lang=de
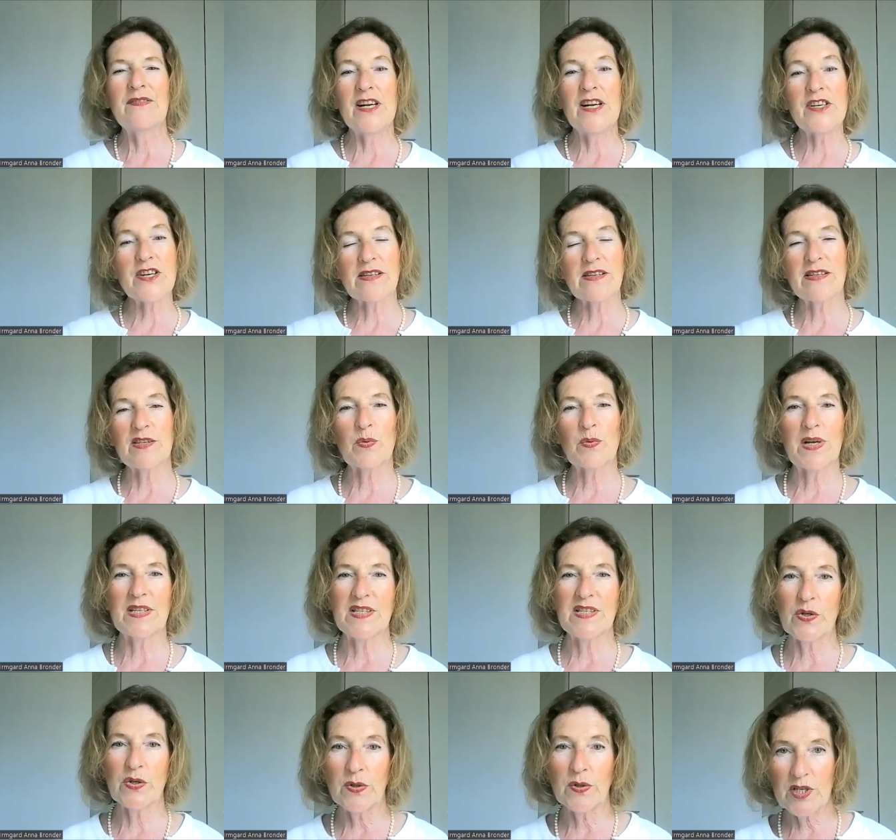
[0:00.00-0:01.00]
in welcher
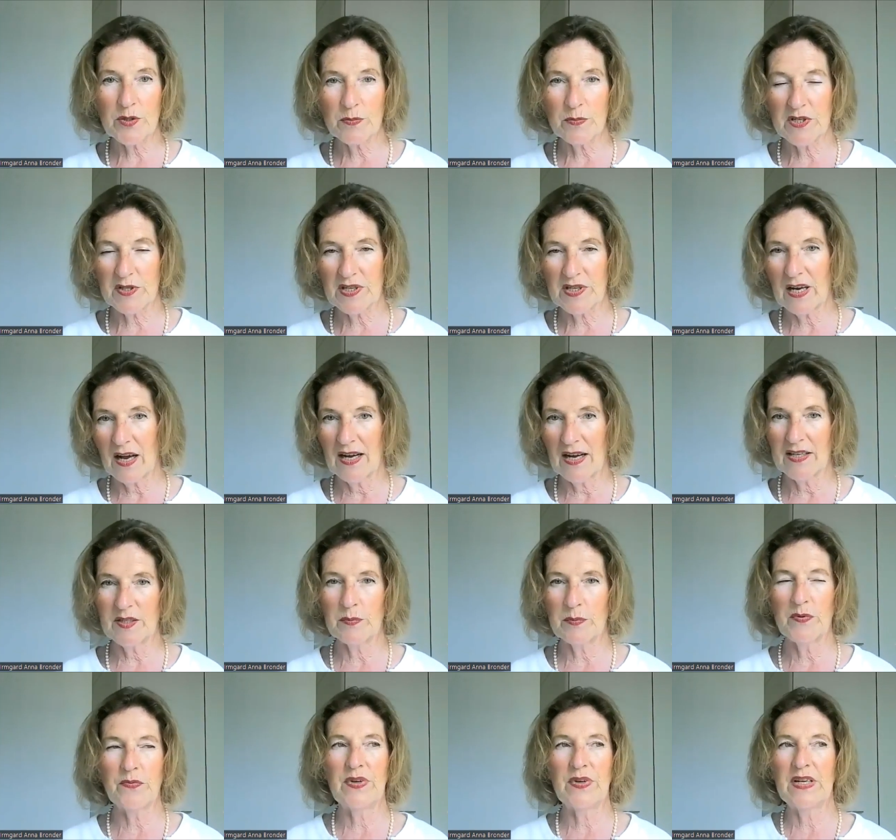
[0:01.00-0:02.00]
Situation ich mich
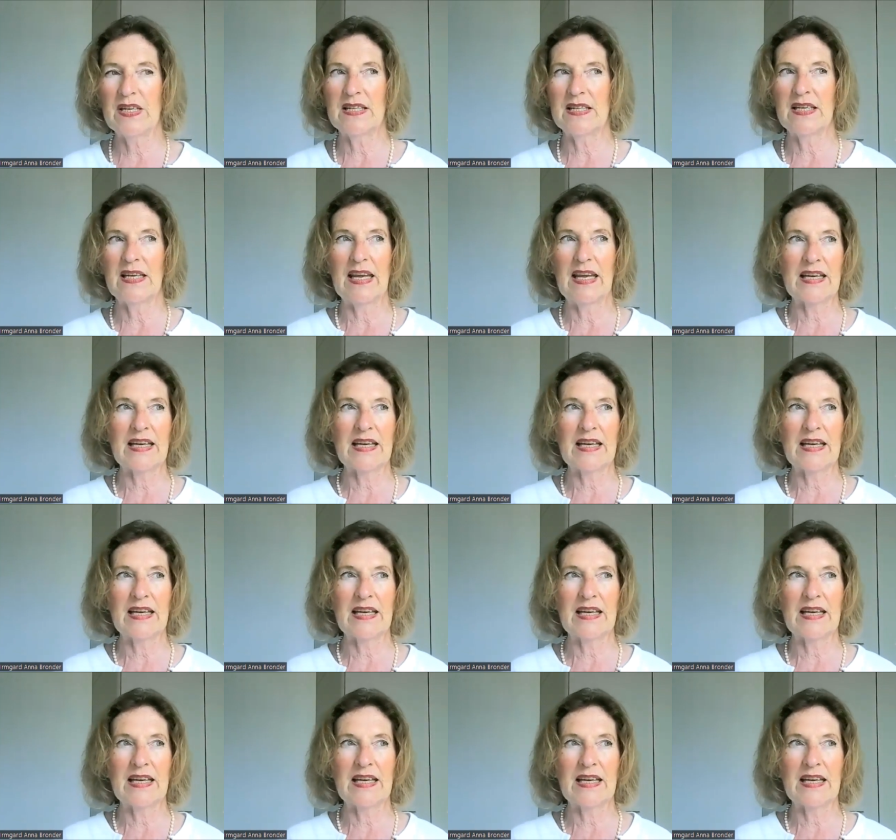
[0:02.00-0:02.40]
gerade befinde,